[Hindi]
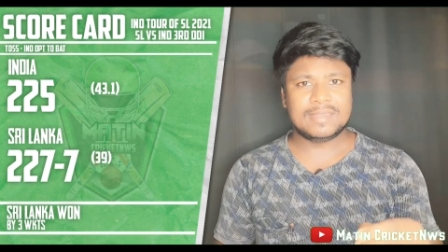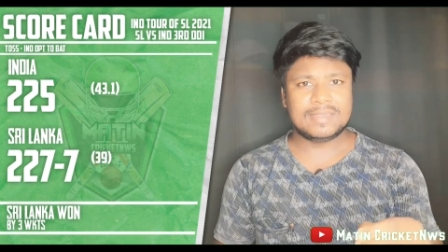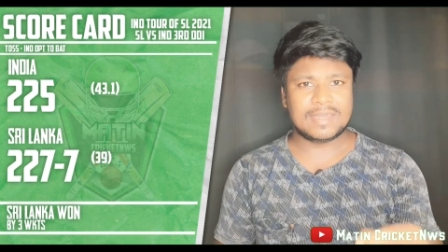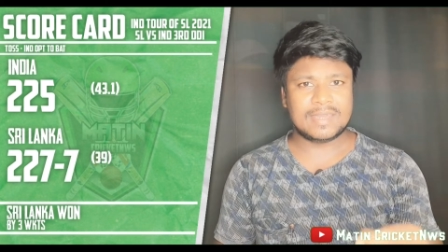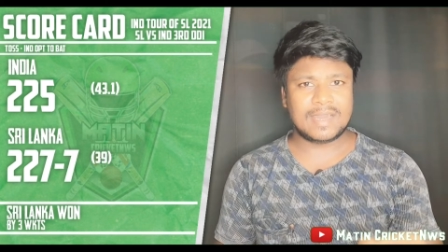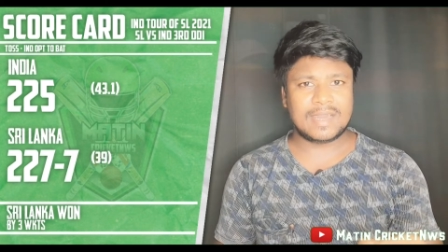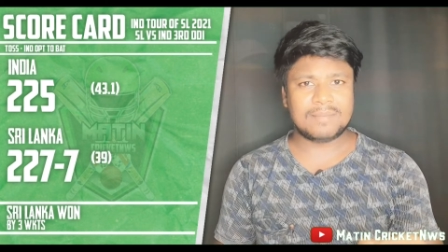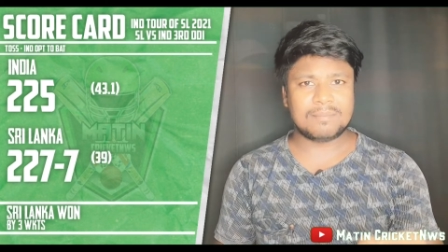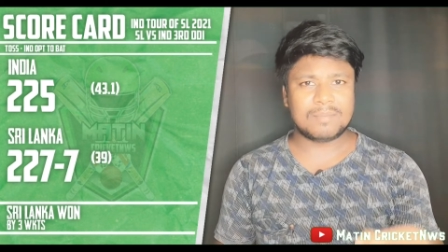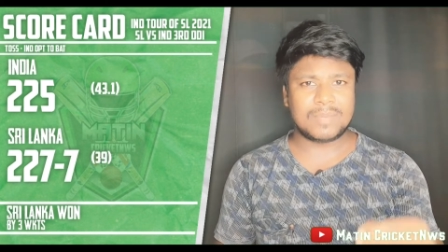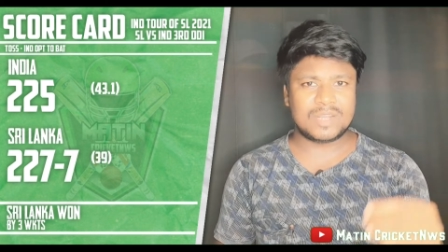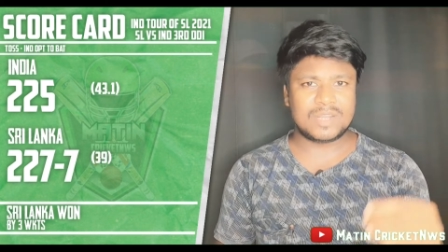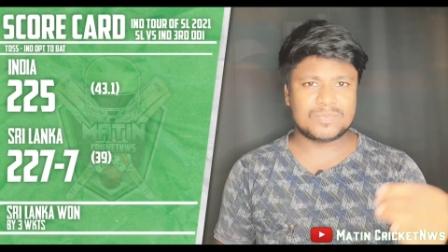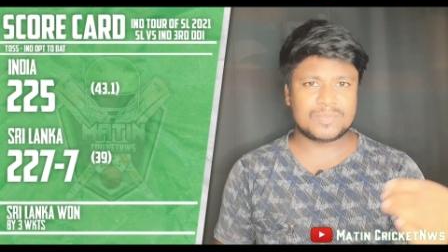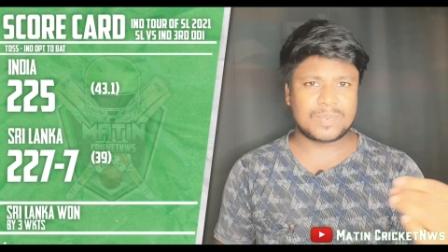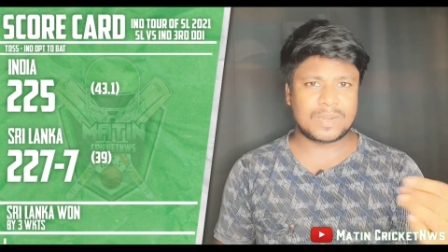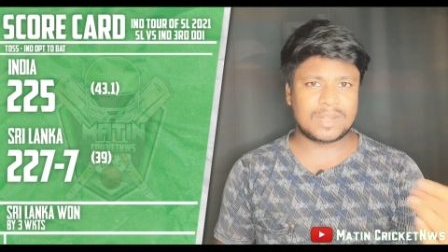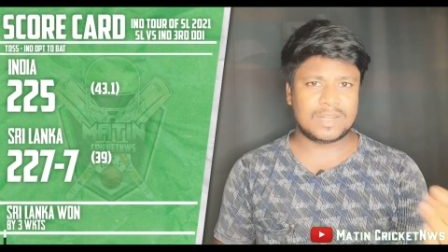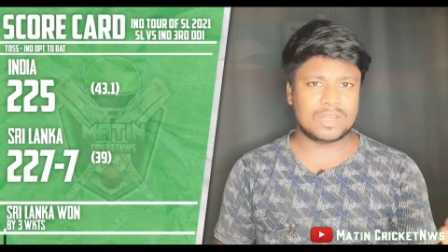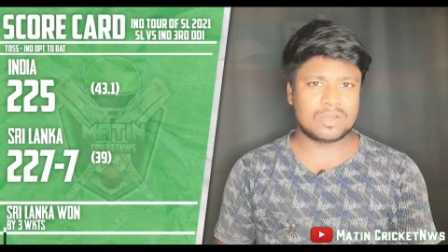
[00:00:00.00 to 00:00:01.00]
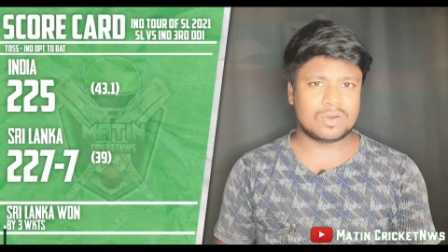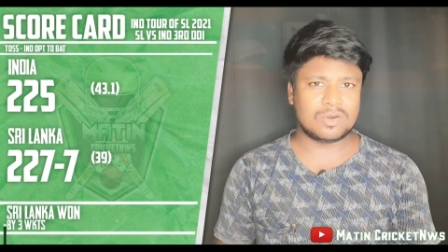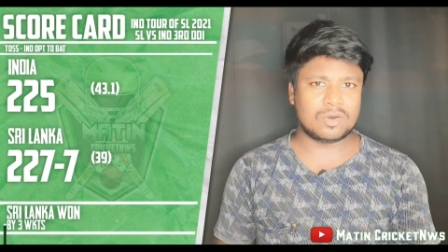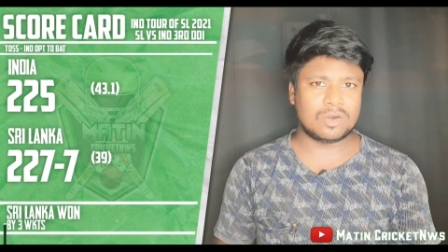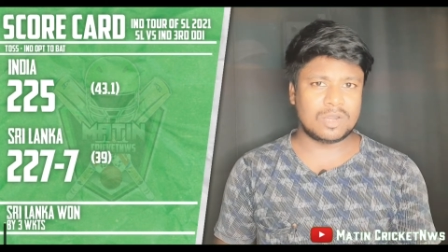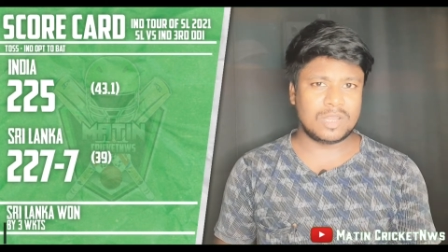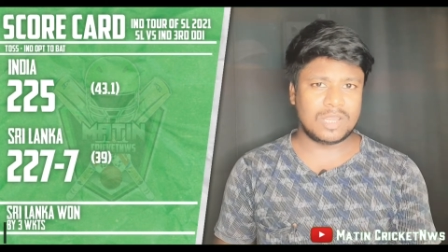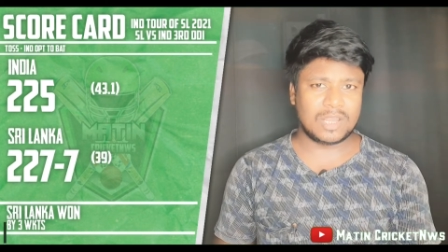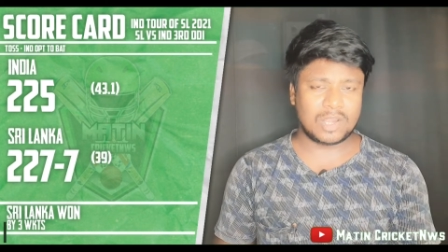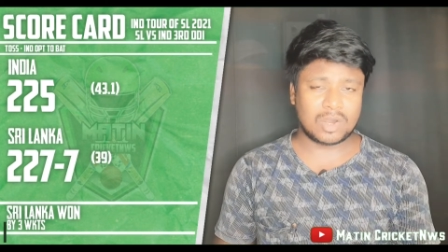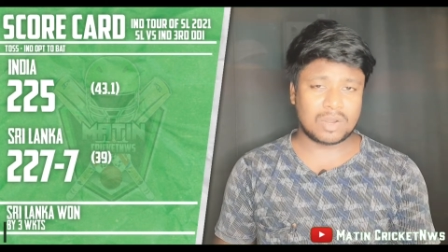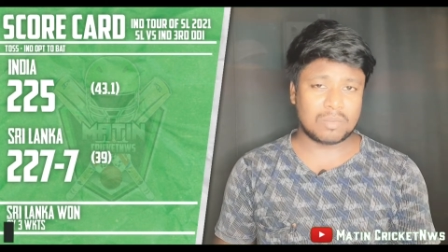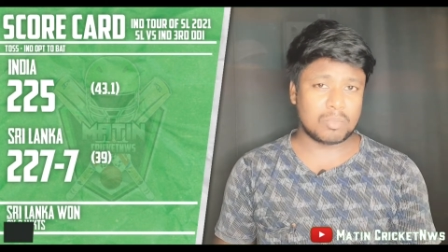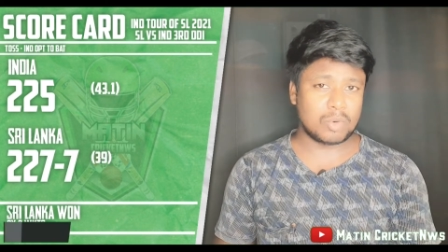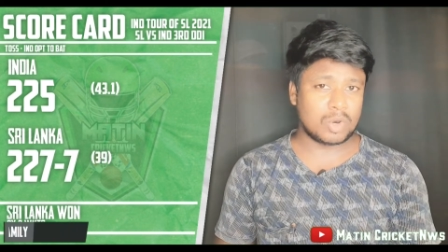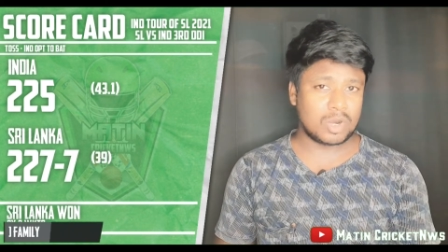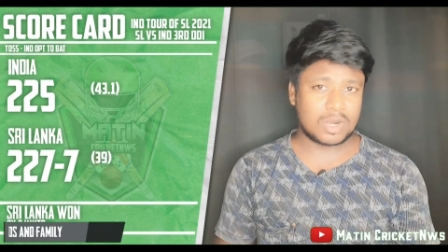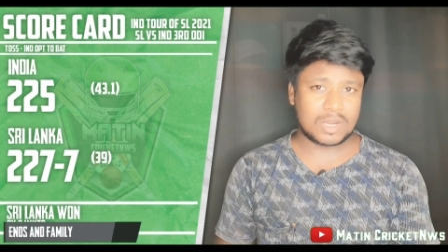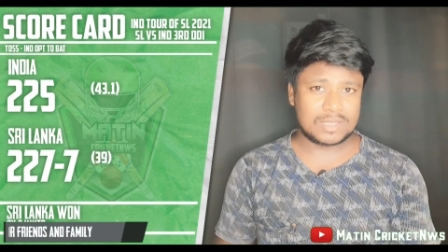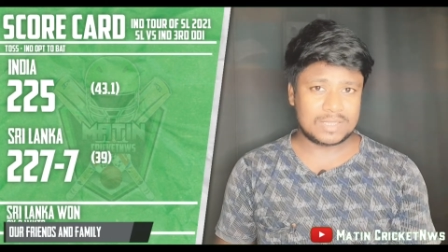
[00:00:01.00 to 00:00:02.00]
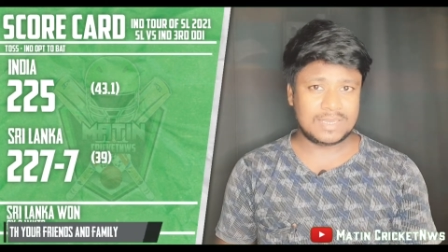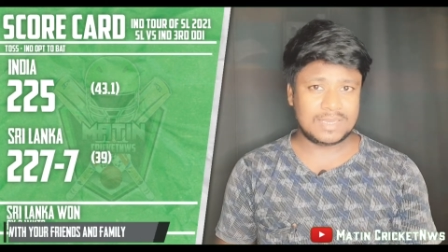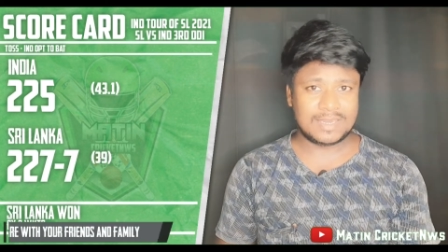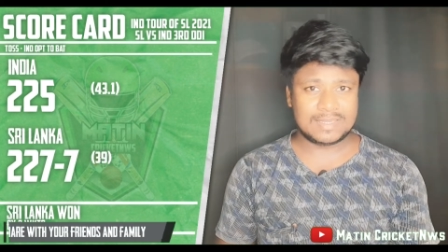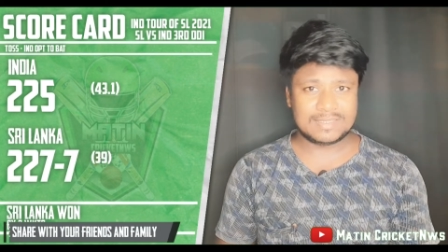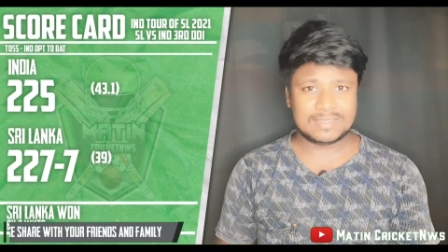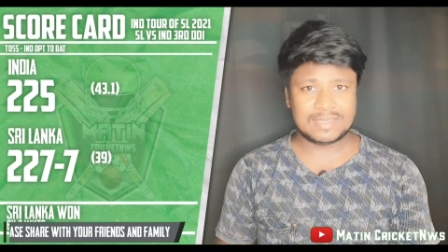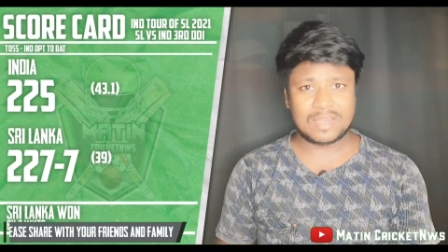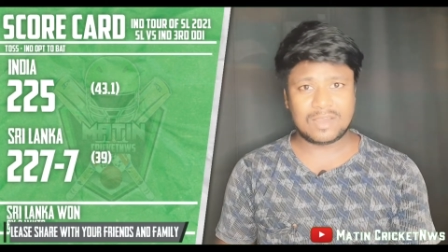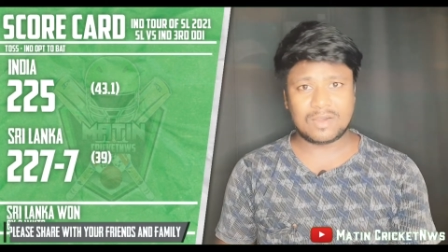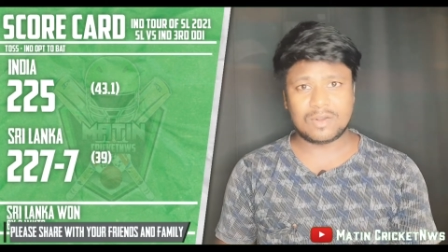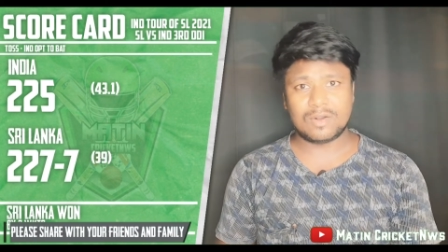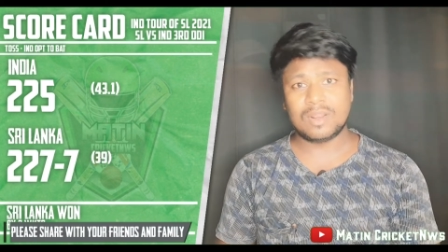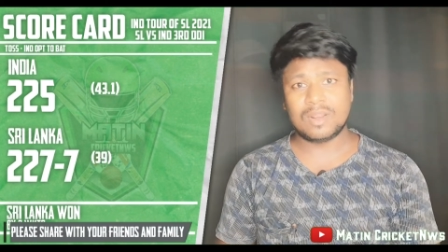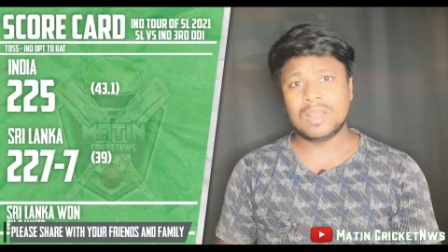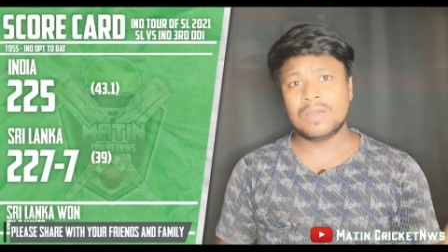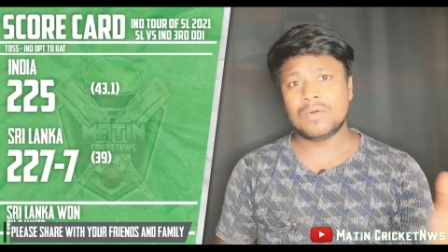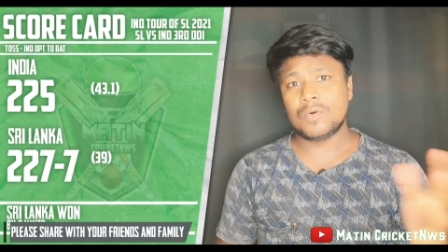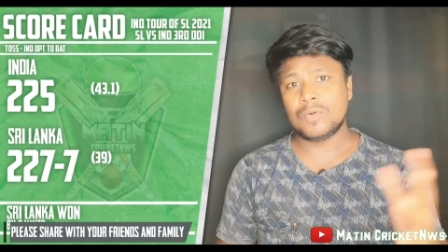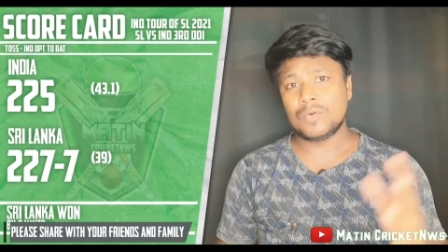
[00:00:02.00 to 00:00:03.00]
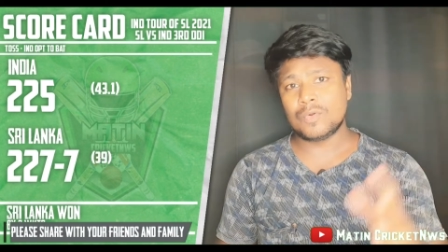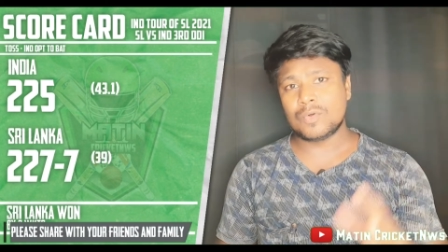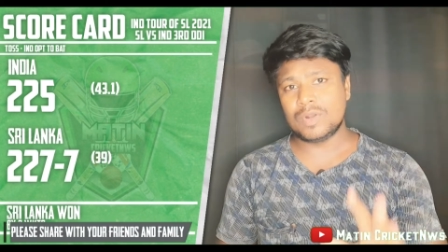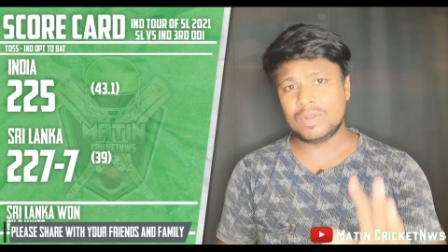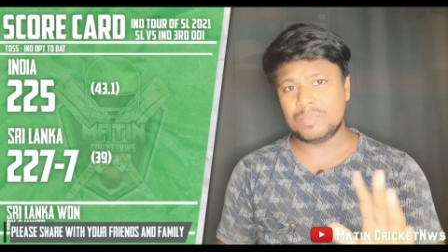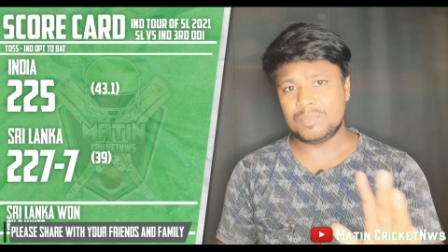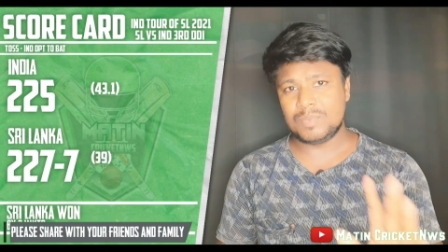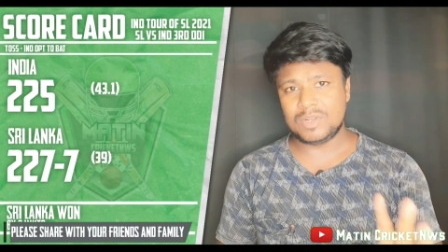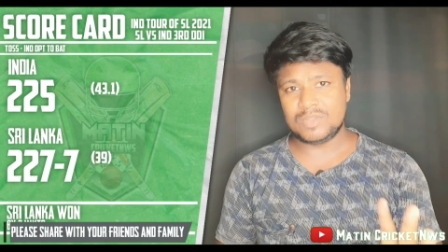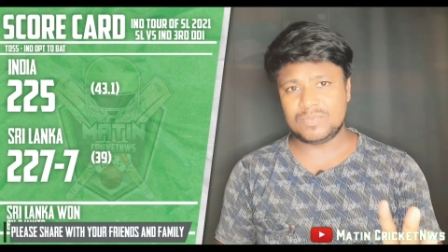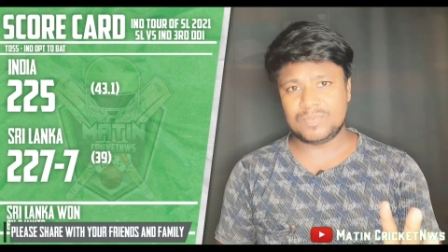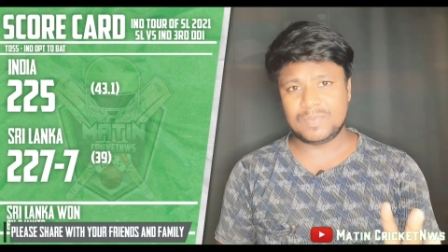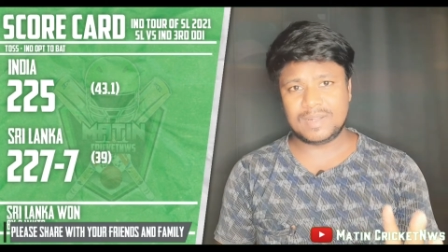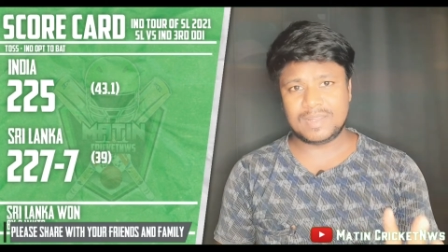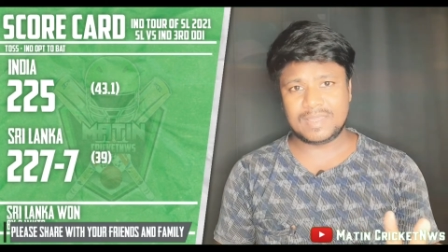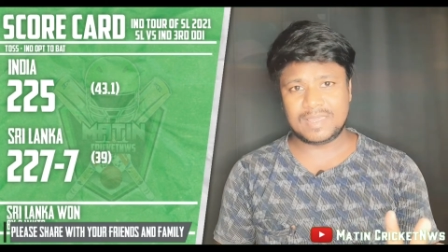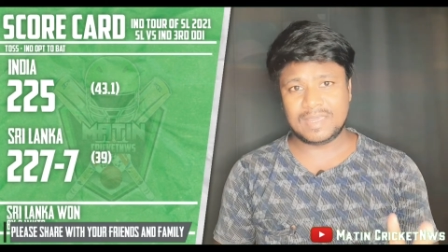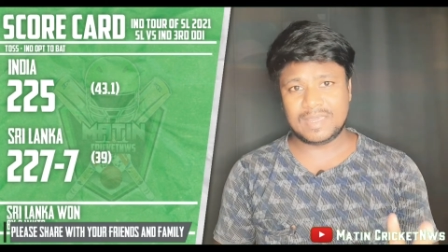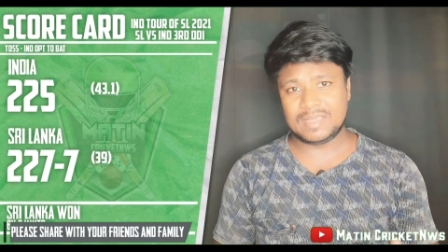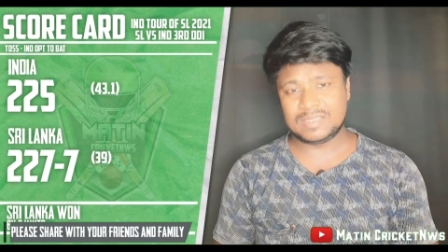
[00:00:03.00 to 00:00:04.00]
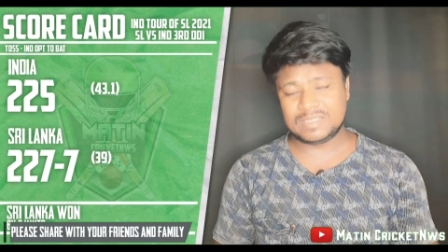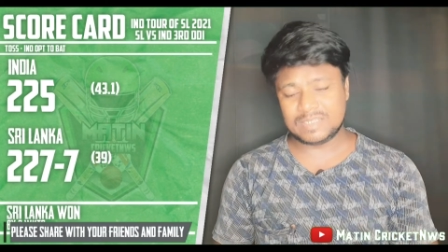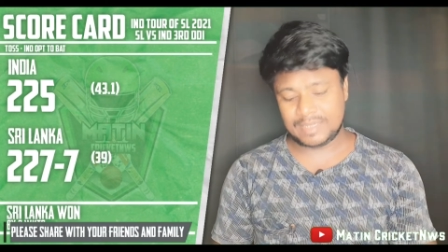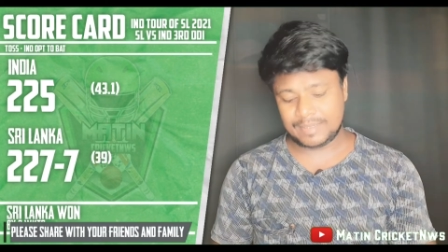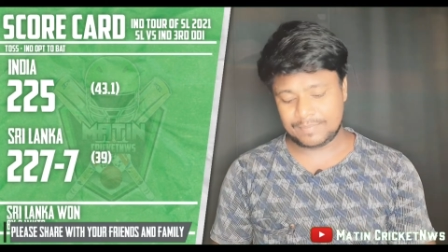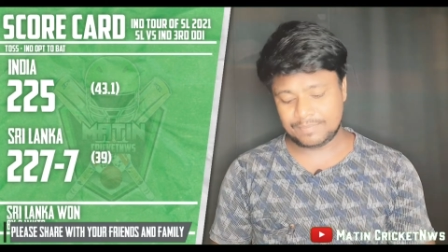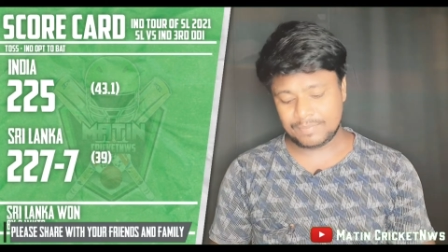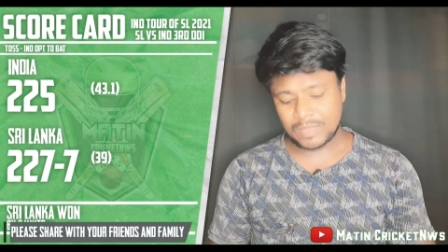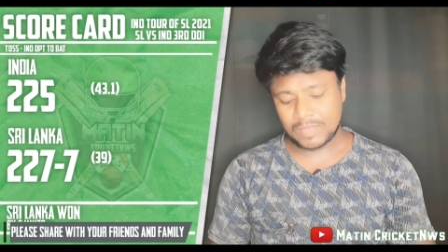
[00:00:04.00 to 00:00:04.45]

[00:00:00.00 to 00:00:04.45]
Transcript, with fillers: या मनीष पांडे को एक और मौका दिया जाए और उनको रिप्लेसमेंट किया जाए